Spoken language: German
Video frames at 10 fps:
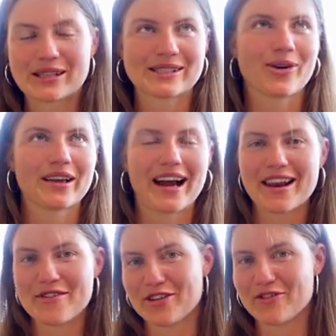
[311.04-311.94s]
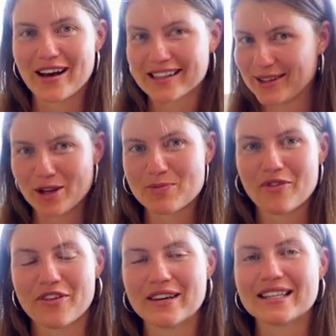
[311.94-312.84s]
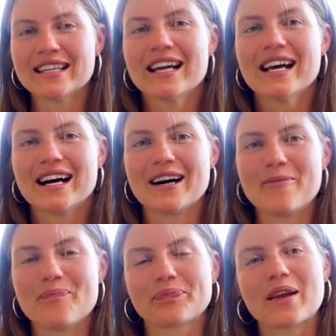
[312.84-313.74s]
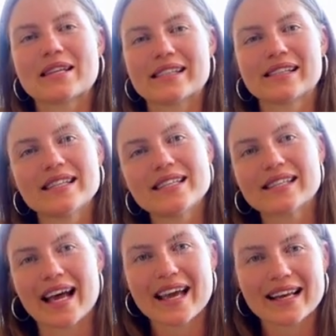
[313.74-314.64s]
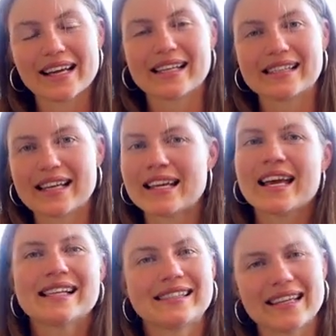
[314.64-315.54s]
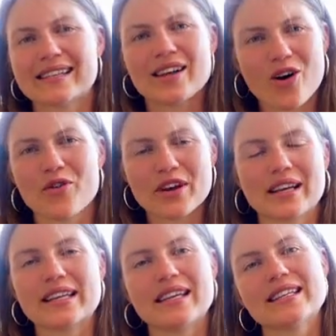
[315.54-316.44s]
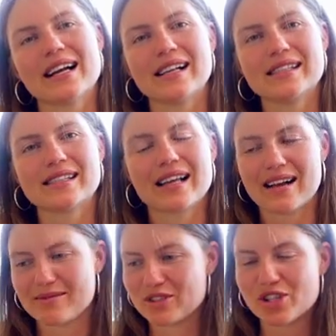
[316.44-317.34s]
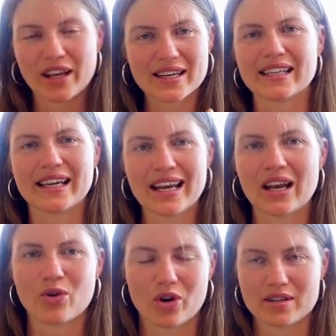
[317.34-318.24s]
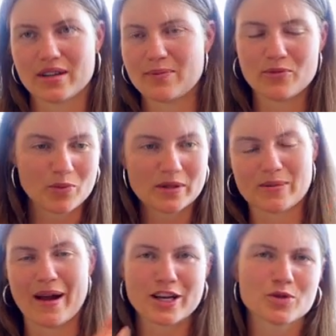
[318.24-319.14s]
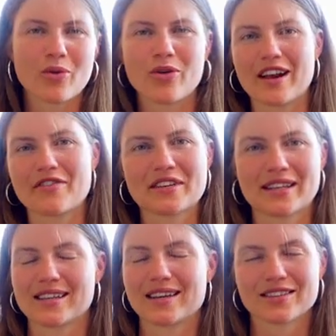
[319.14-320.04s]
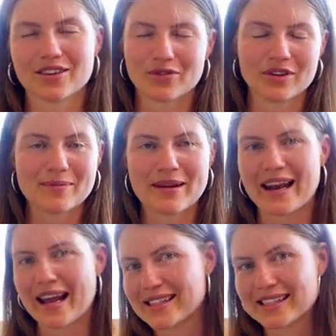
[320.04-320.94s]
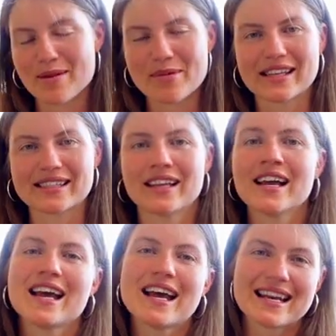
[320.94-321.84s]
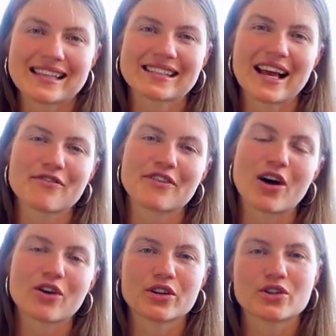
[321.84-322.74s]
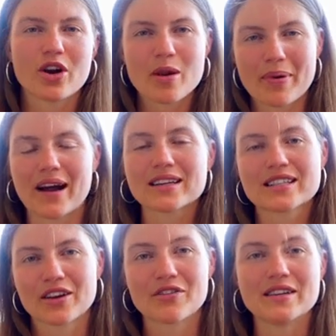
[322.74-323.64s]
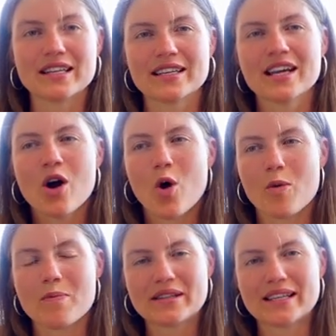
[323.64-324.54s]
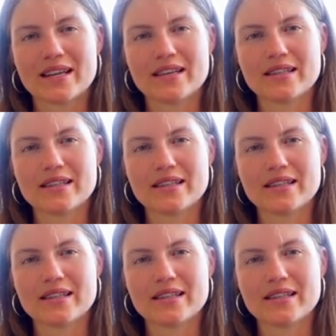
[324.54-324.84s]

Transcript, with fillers: es ist auch egal, in welcher Phase ihr euch befindet. Ähm, dieses Seed Cycling an sich, seht es auch wirklich nicht als strikte Regel, oh Gott, nur bis zum Eisprung darf ich jetzt halt irgendwie meine Leinsamen essen. Das ist einfach auch eine tolle Praktik, finde ich, um ein bisschen in